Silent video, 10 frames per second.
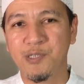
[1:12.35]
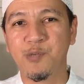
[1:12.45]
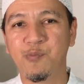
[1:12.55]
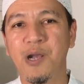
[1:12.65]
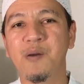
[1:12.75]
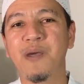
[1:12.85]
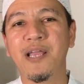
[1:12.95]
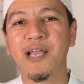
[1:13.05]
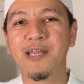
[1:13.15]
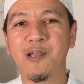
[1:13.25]
Sebuah
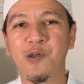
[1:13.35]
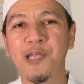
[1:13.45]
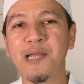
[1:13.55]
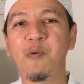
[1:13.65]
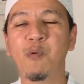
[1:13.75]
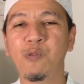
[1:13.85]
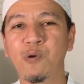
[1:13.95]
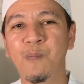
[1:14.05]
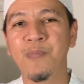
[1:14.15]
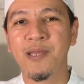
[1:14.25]
kebaikan kalau kita
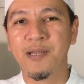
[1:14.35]
mewudu.